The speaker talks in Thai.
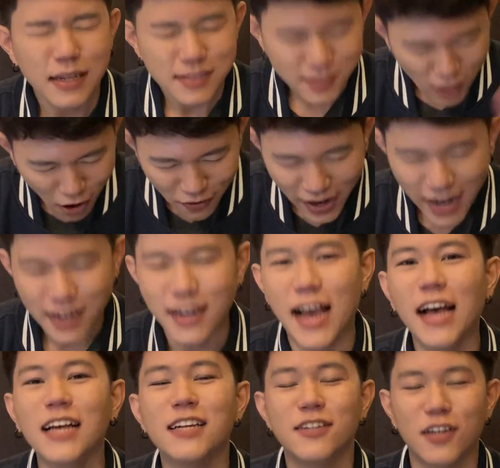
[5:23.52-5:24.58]
สตอเรจนะ
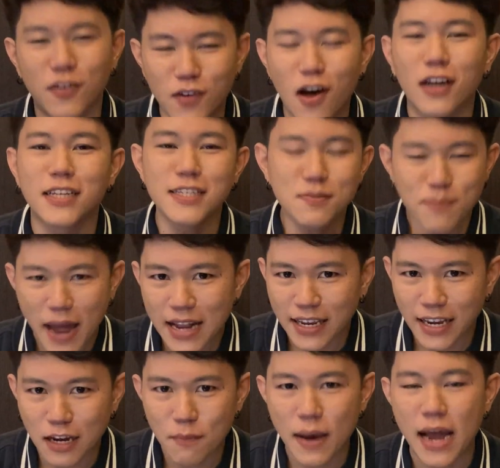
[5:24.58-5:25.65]
หนึ่งร้อยยี่สิบแปด
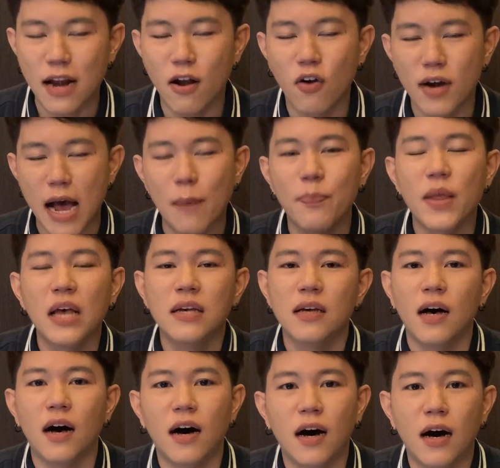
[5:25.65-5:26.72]
กิกะไบต์ รองรับ
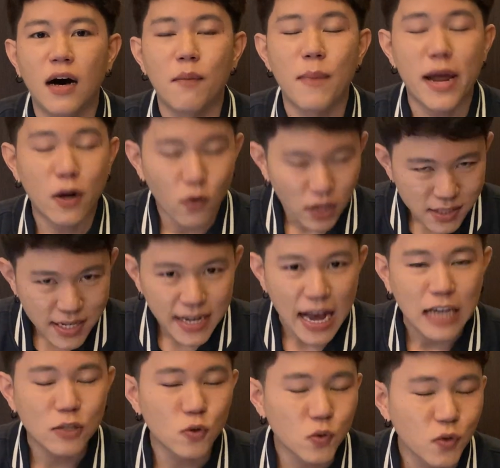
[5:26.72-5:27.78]
micro เอส ดี
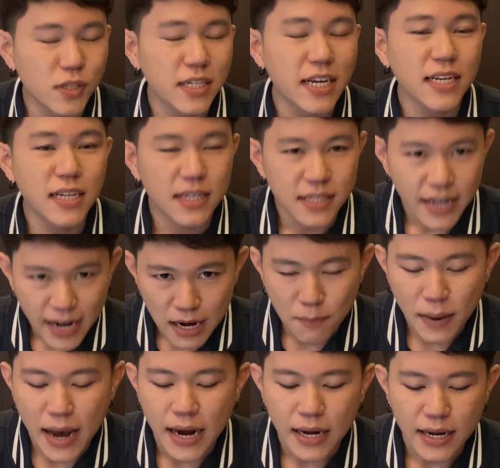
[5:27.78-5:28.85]
card สูงสุดที่ หนึ่งเทรา
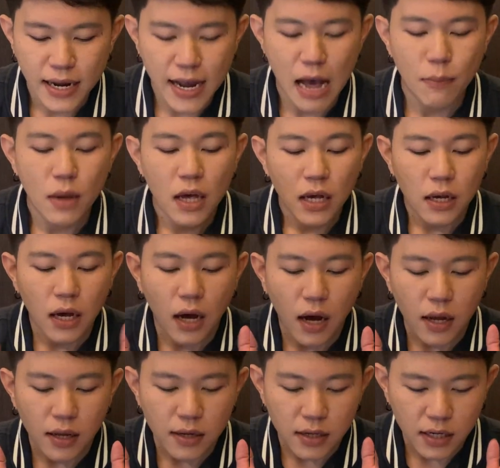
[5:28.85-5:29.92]
ไบต์ นะครับ
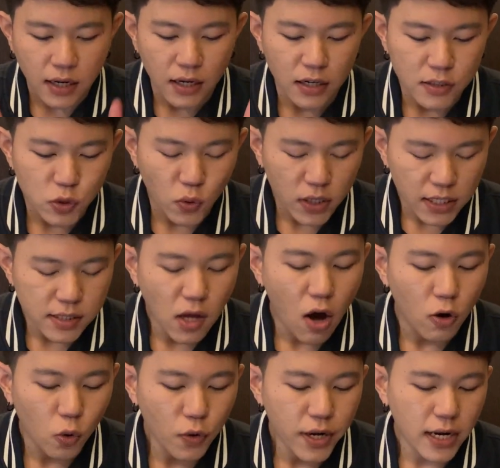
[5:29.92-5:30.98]
ส่วนอีกสอง
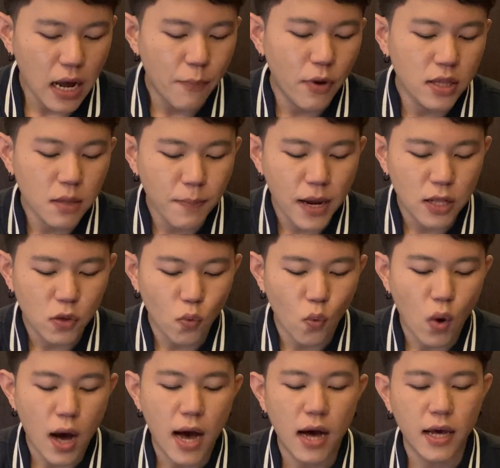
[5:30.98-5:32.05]
รุ่นนะครับไม่ว่าจะเป็นตัว
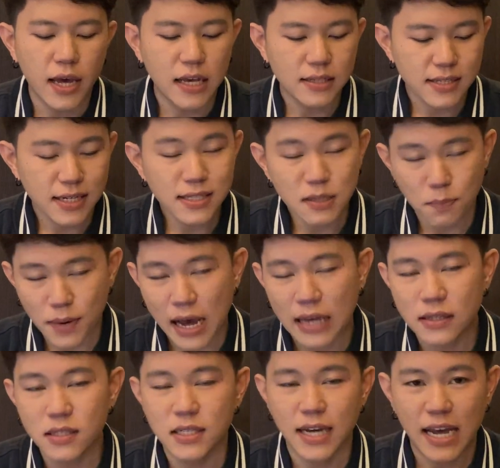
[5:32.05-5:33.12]
เอส ยี่สิบ Plus
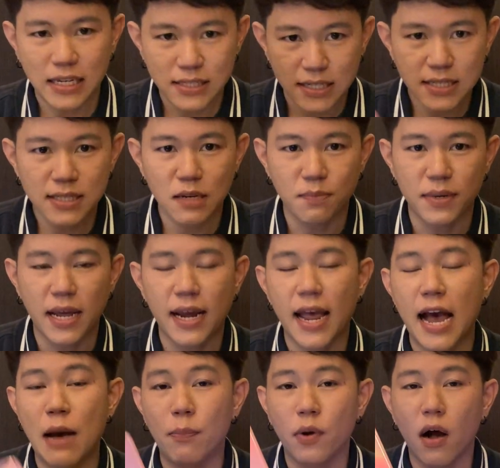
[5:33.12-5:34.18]
หรือ เอส ยี่สิบ นะค
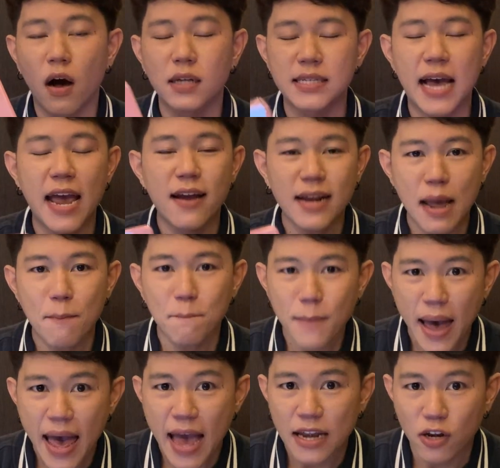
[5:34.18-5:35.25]
รับก็จะให้แรมแป
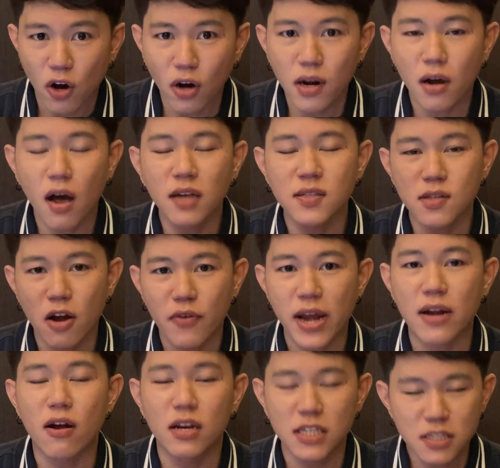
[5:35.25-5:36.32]
ดเนาะแล้วก็
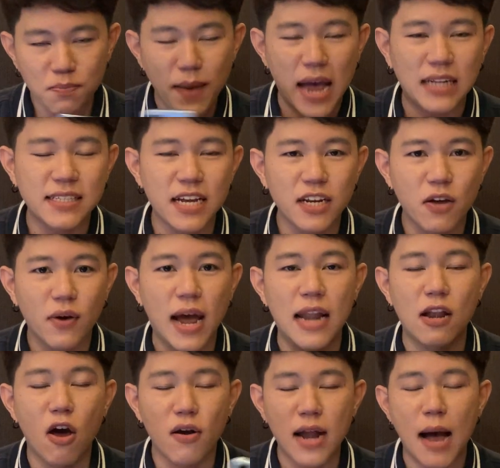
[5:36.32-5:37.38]
storage หนึ่งร้อยยี่สิบแปดเช่นเดียวกัน
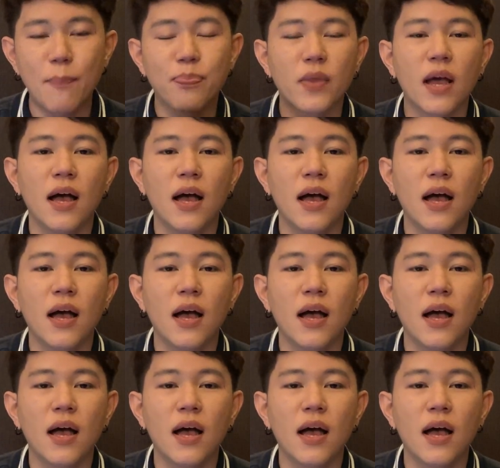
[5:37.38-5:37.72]
รองรับ